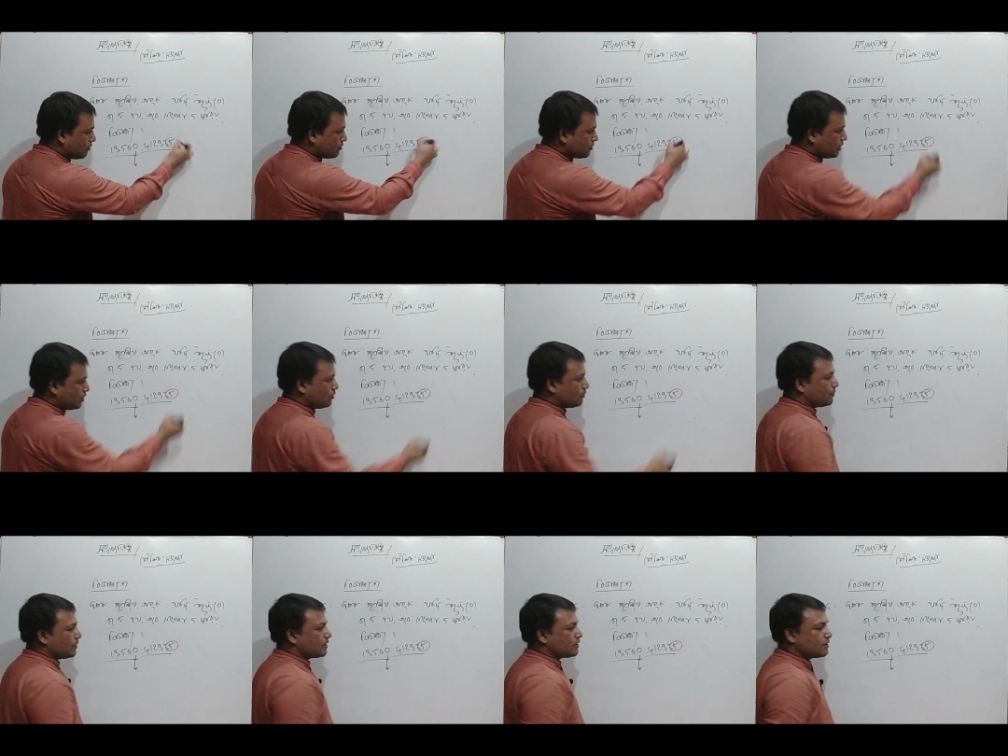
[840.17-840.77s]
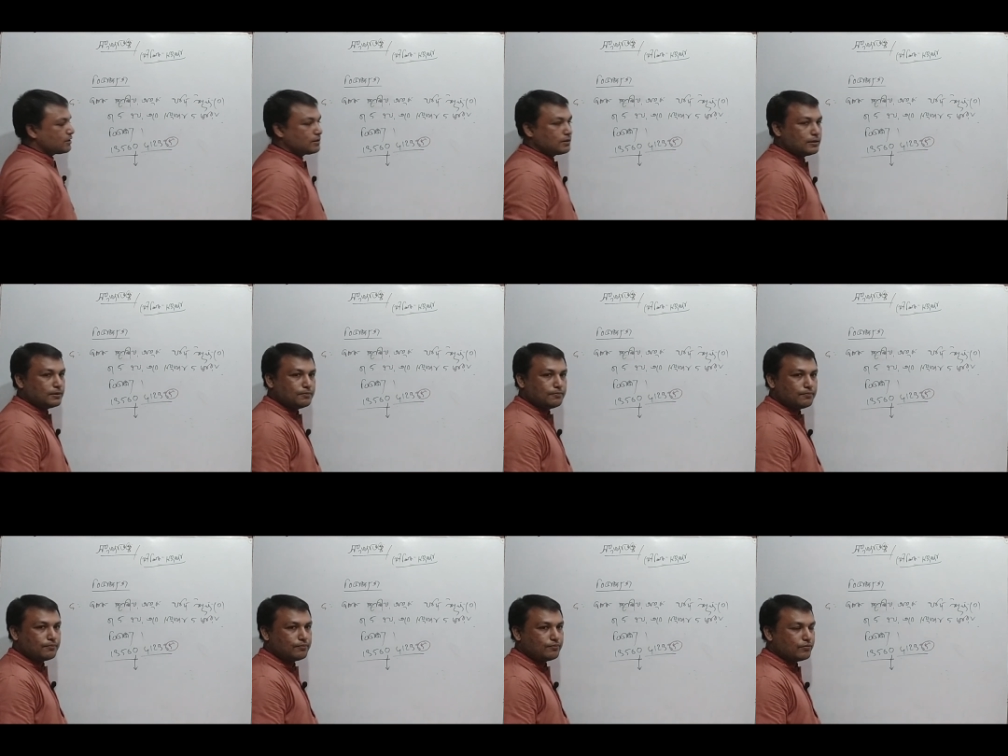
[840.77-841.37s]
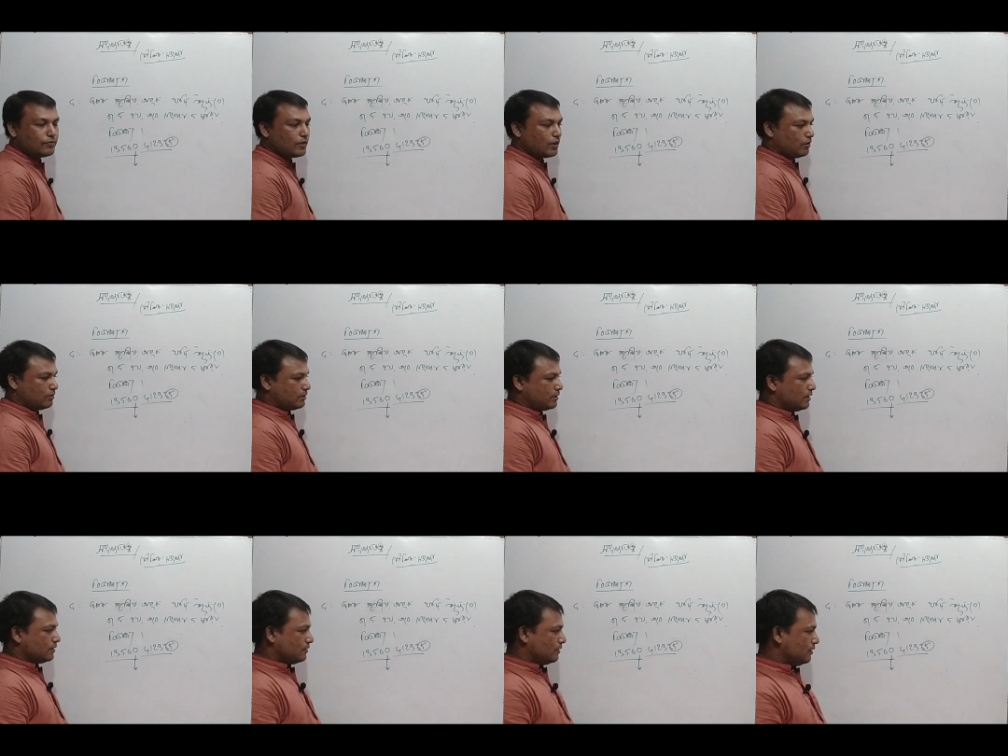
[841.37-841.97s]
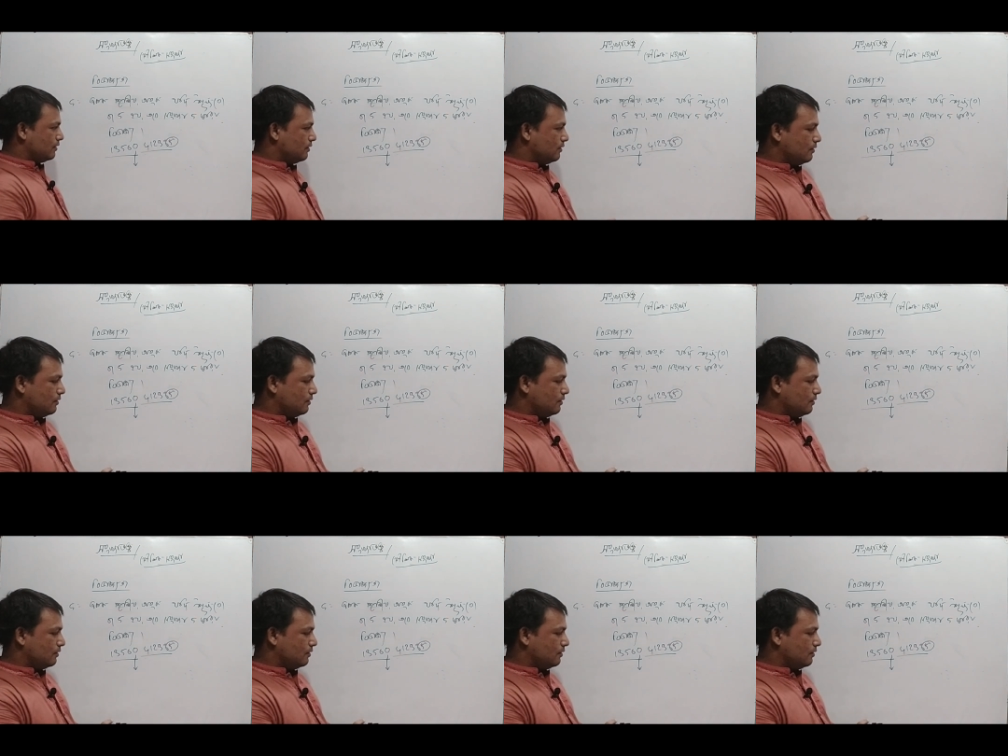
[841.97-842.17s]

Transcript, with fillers: একক স্থানে পাঁচ আছে অর্থাৎ